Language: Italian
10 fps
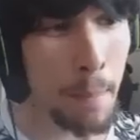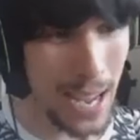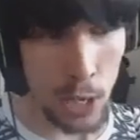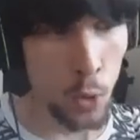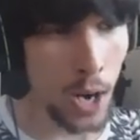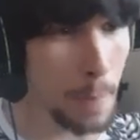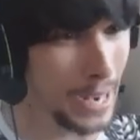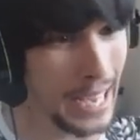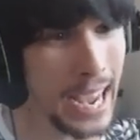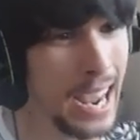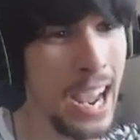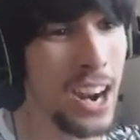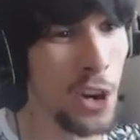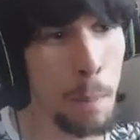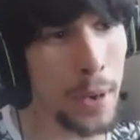in pianura, perché
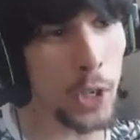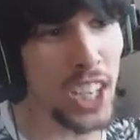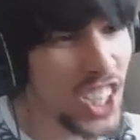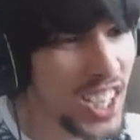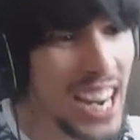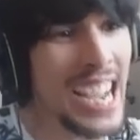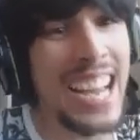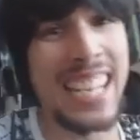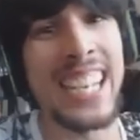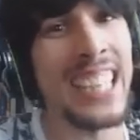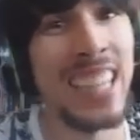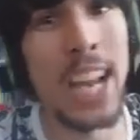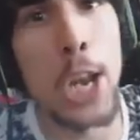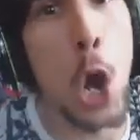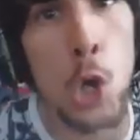non penso che ci sia la casetta
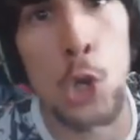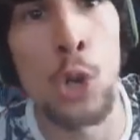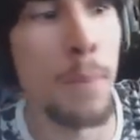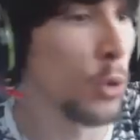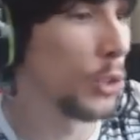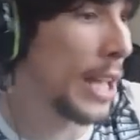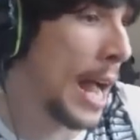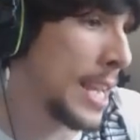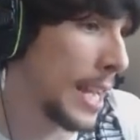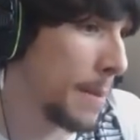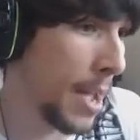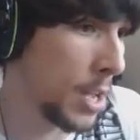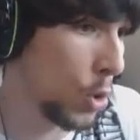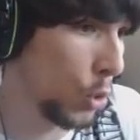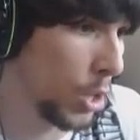del nonno in montagna che mi
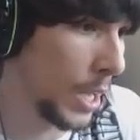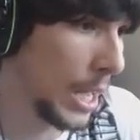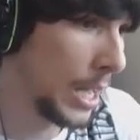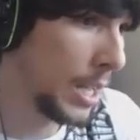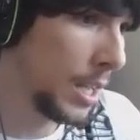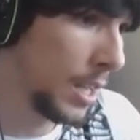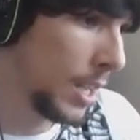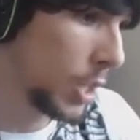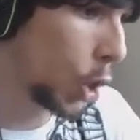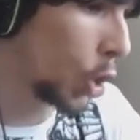aiuti. Sto